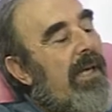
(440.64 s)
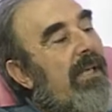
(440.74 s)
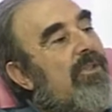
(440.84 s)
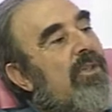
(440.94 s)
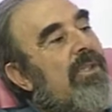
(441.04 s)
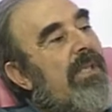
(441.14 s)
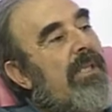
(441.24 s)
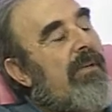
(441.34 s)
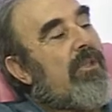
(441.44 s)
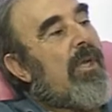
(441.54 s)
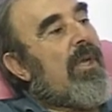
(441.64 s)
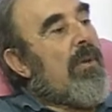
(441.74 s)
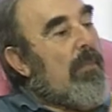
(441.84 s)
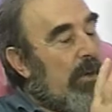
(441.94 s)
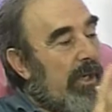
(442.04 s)
a estos celtíberos,
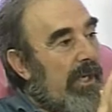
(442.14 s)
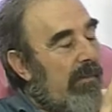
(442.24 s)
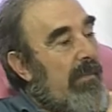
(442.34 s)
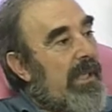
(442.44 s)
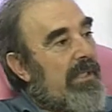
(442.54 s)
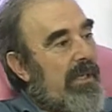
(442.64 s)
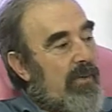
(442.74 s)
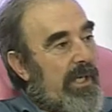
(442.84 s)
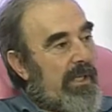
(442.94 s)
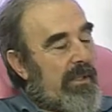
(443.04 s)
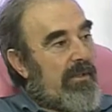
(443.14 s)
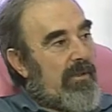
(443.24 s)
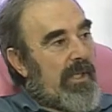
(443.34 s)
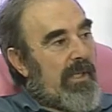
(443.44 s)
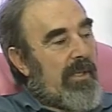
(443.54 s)
poner en marcha un ejército
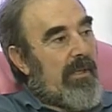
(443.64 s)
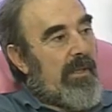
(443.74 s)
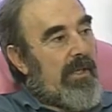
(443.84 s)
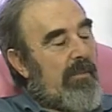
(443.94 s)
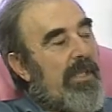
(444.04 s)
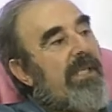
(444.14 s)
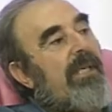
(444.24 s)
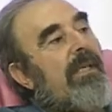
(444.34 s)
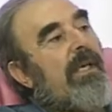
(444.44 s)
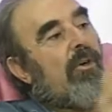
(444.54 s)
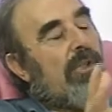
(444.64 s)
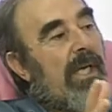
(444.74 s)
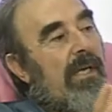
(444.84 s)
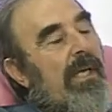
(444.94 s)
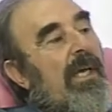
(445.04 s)
de 15.000 hombres y
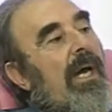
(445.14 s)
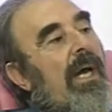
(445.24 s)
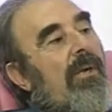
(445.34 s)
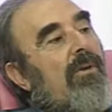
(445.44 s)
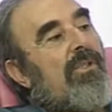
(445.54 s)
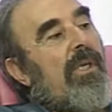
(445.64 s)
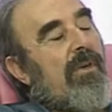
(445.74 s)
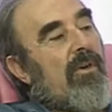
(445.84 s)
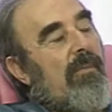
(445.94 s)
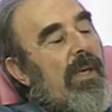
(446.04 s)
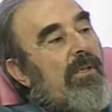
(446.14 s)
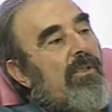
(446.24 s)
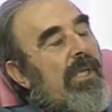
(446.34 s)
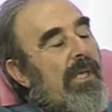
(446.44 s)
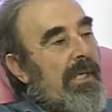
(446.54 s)
derrotar a los
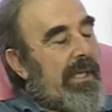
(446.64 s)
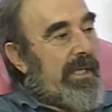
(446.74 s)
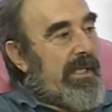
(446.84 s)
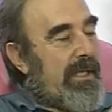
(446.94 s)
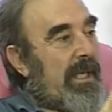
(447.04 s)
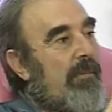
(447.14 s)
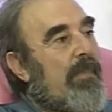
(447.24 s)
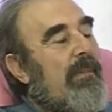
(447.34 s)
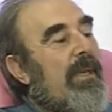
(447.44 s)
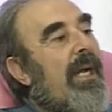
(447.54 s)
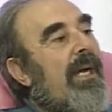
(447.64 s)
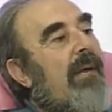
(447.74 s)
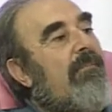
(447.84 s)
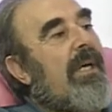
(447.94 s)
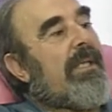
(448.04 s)
romanos en esta primera
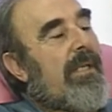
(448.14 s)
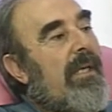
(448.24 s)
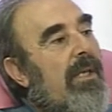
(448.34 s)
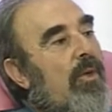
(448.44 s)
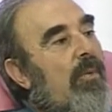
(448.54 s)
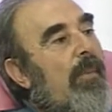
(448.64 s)
gran batalla que hubo.